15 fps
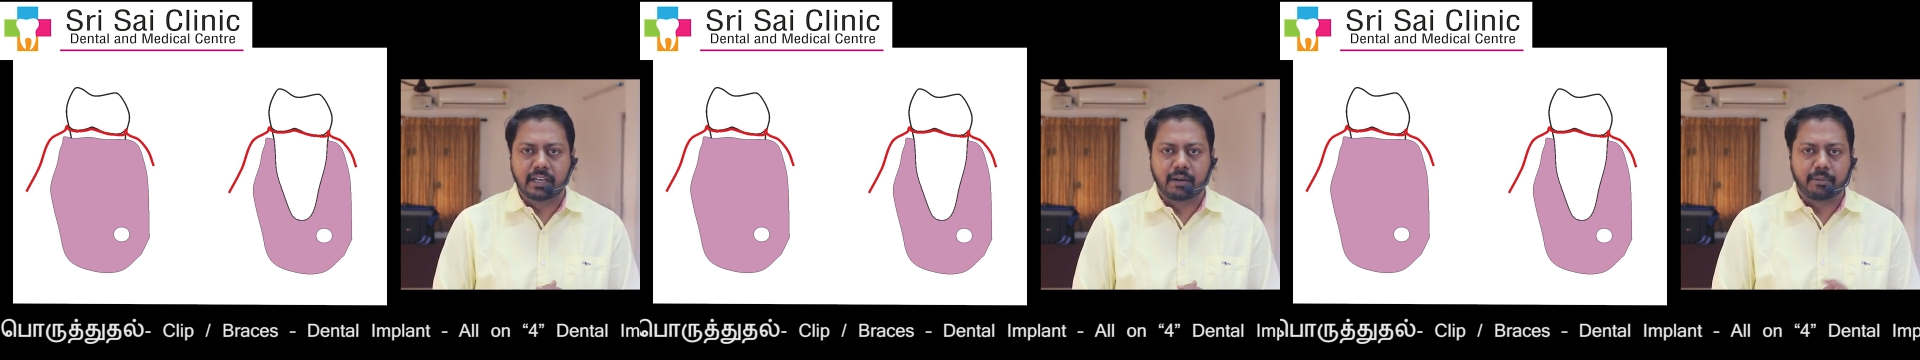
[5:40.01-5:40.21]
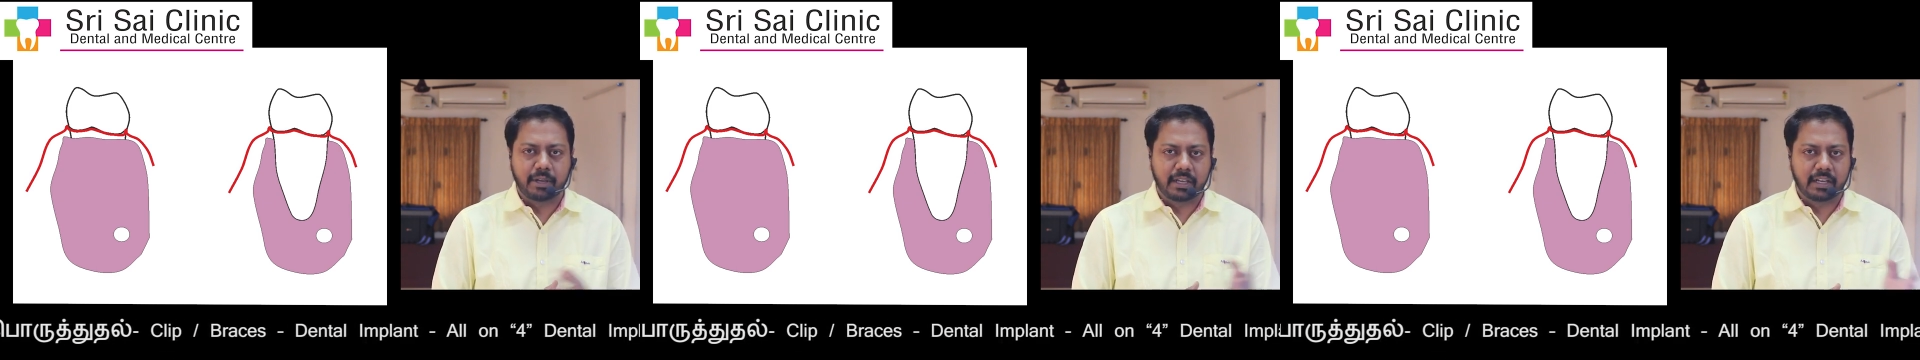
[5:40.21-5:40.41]

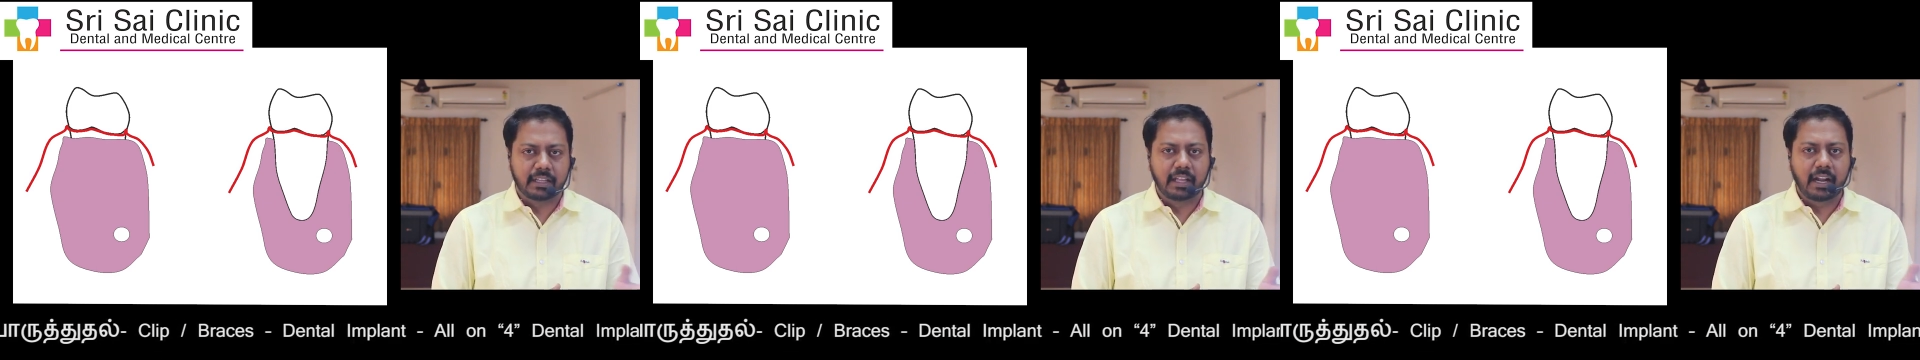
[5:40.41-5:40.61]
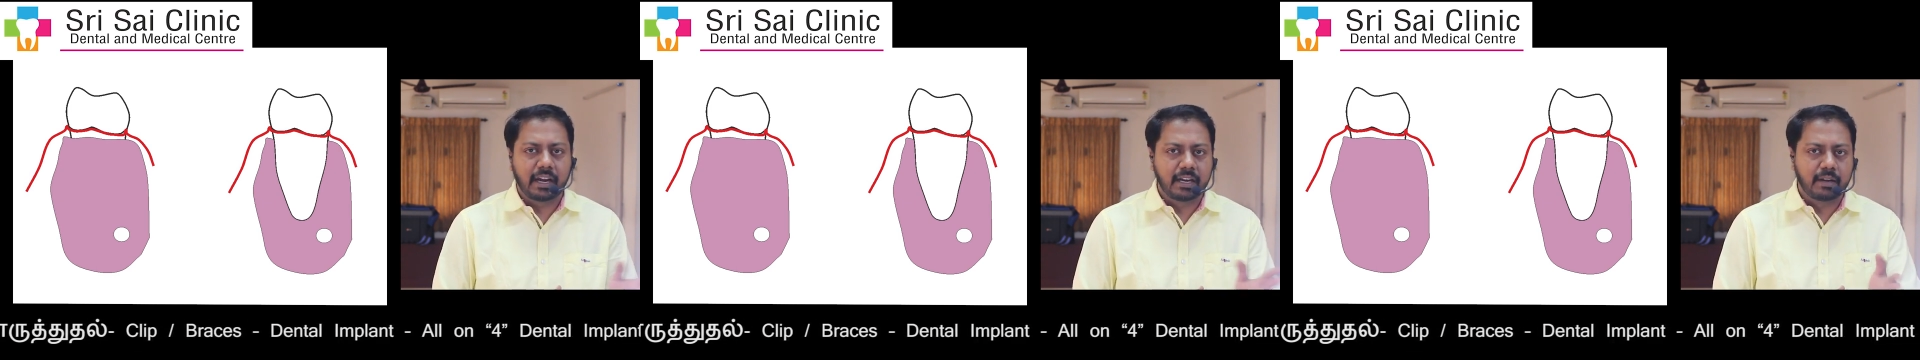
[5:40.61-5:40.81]

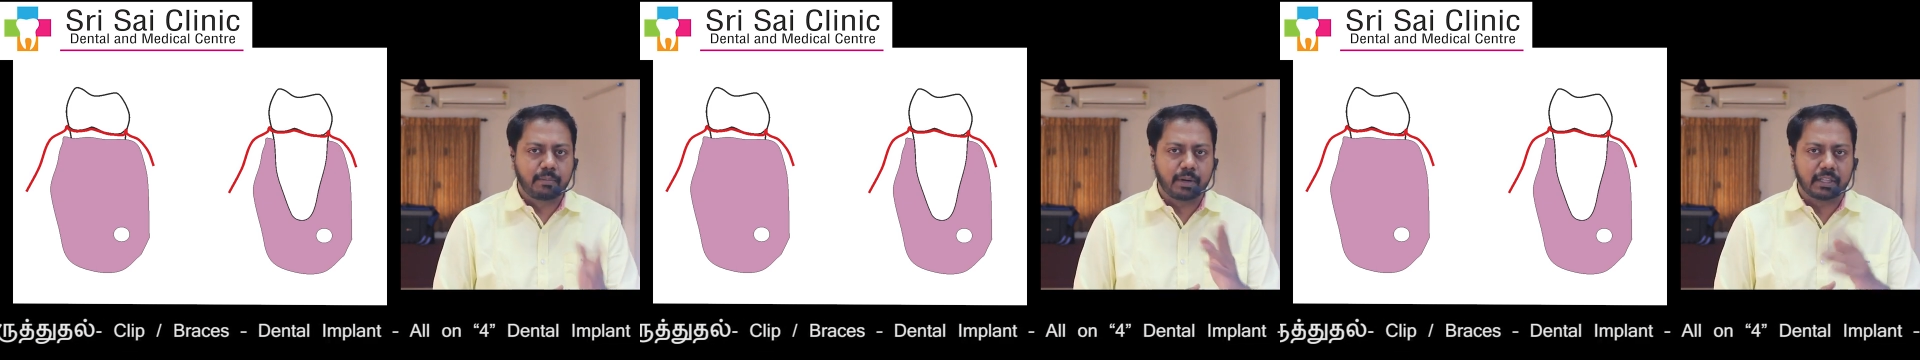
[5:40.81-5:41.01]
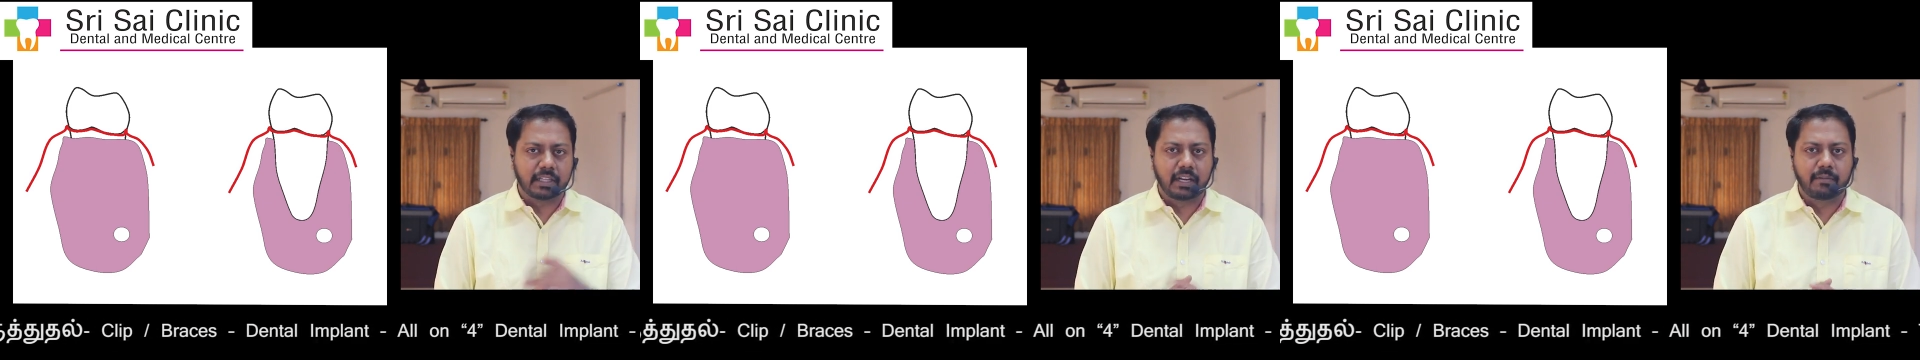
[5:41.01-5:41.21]
அப்படிங்கிறத ரெண்டு
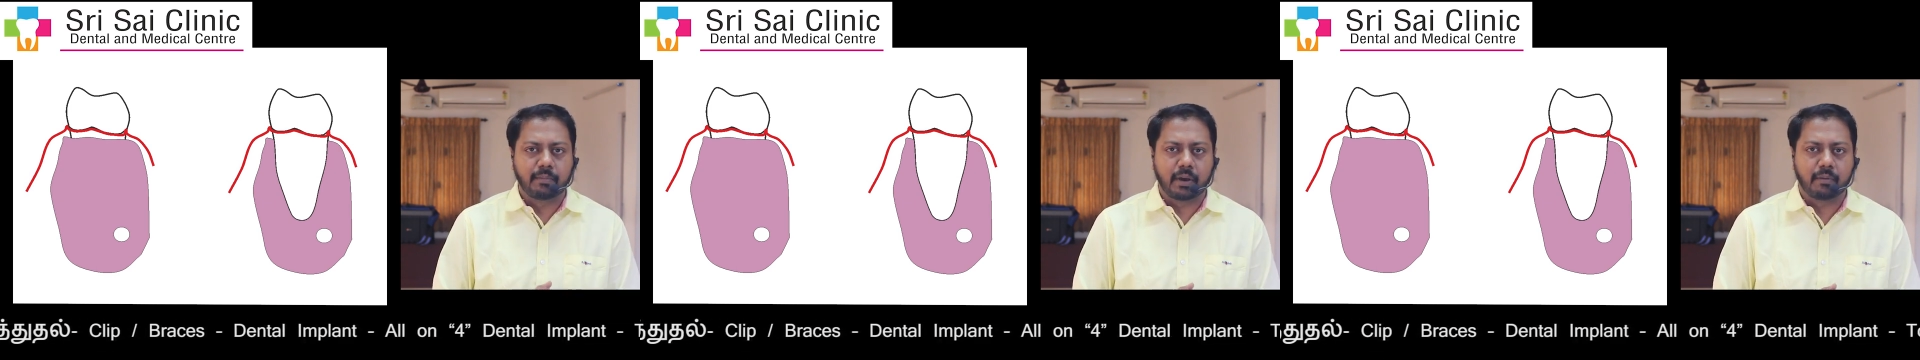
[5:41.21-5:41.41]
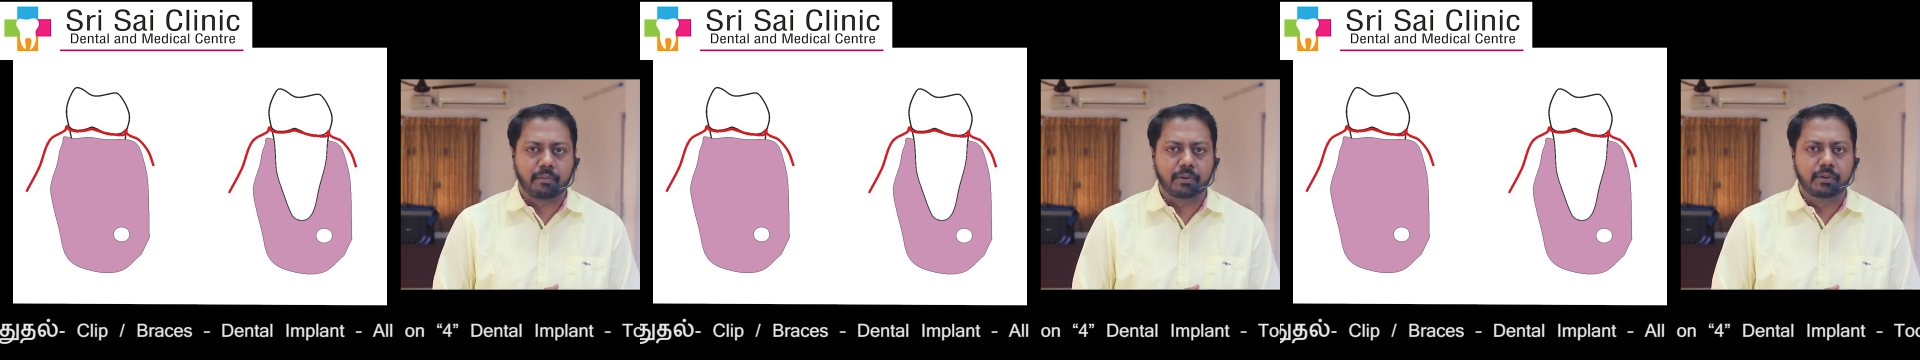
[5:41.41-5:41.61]
படத்துலயும்
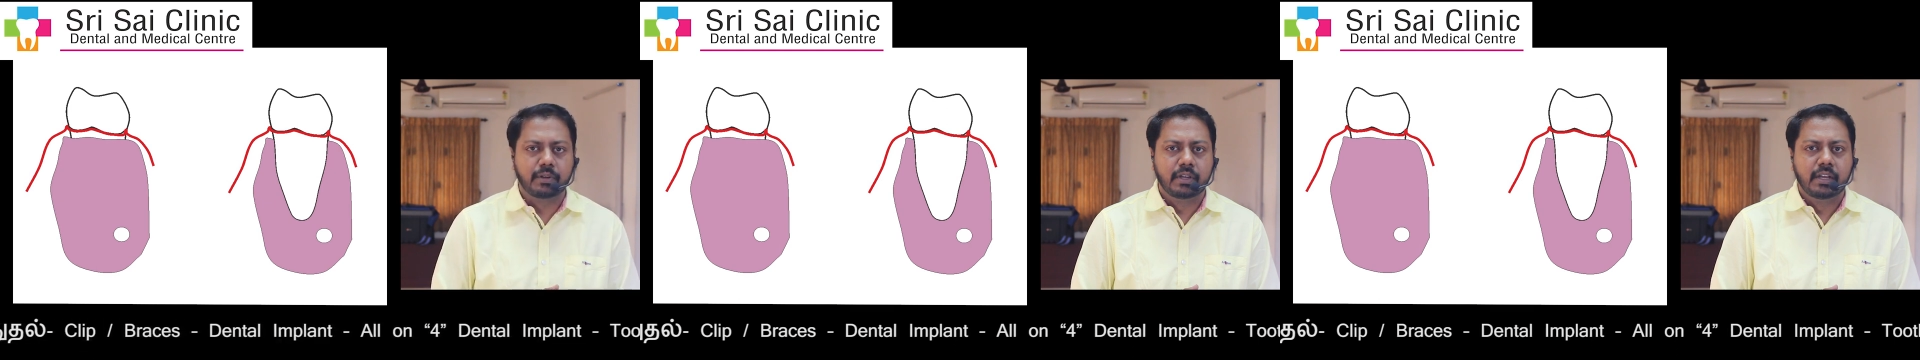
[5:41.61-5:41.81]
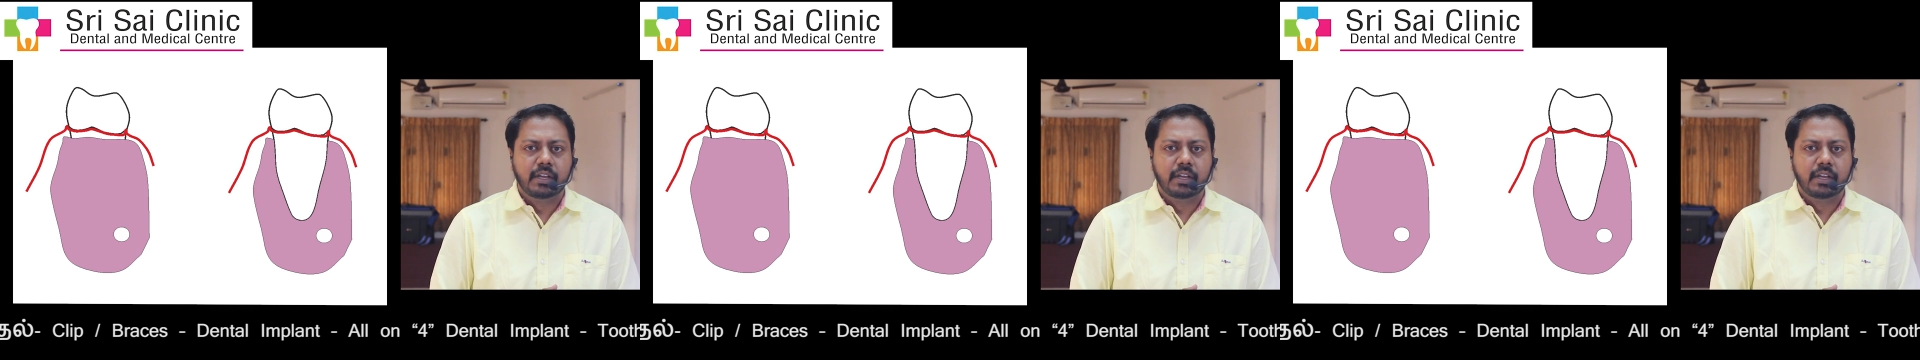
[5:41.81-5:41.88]
பார்ப்போம்